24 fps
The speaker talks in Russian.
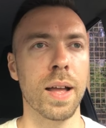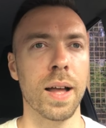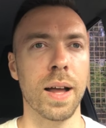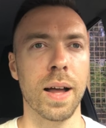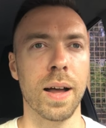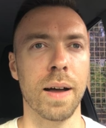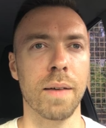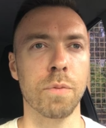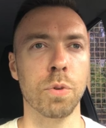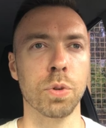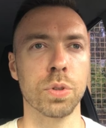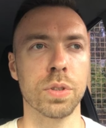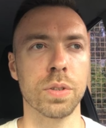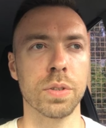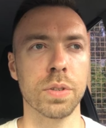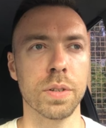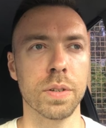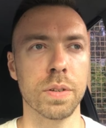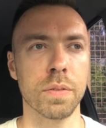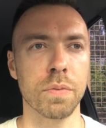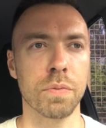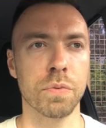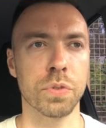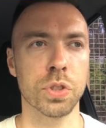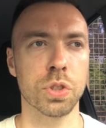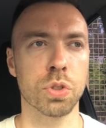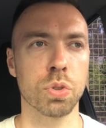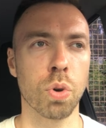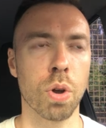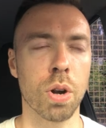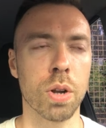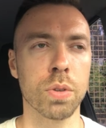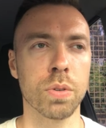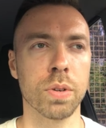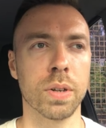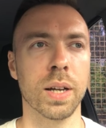а вот в
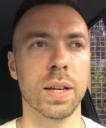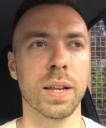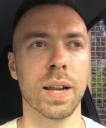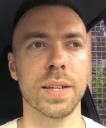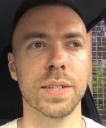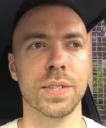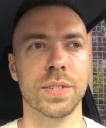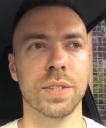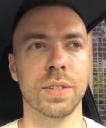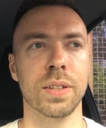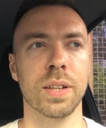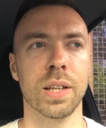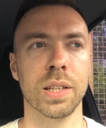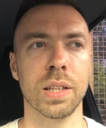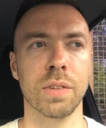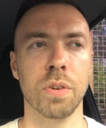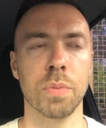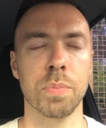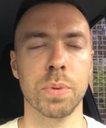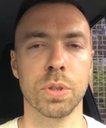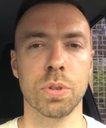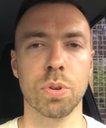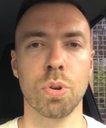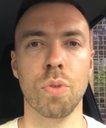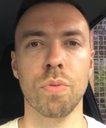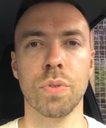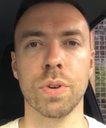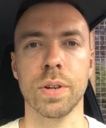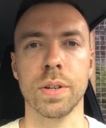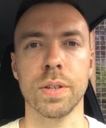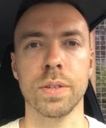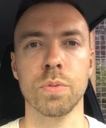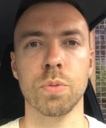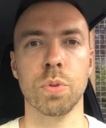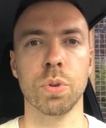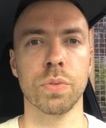сторону как раз села
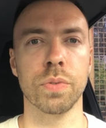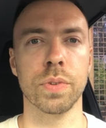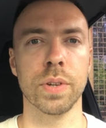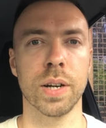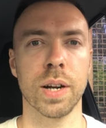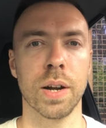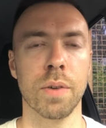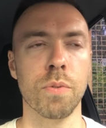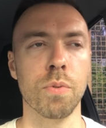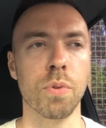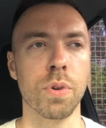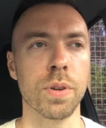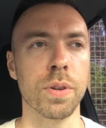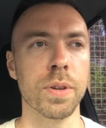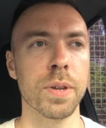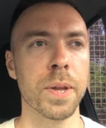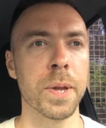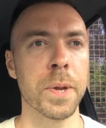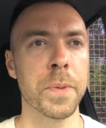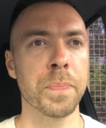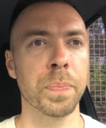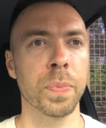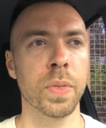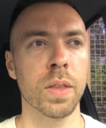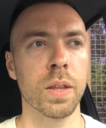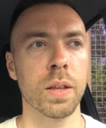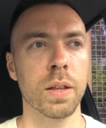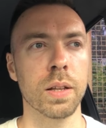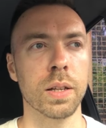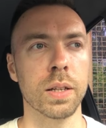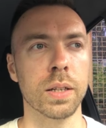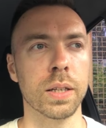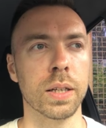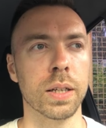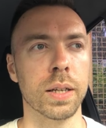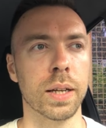Новопетровка от Верховой,
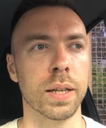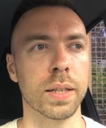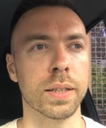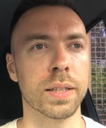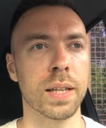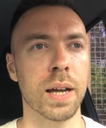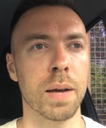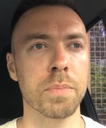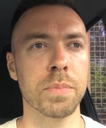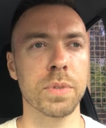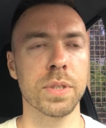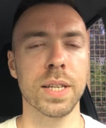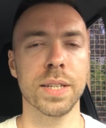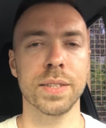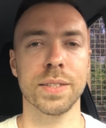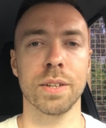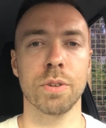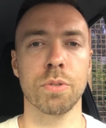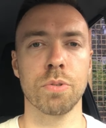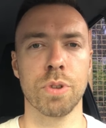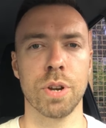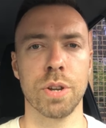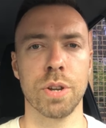э, там есть такой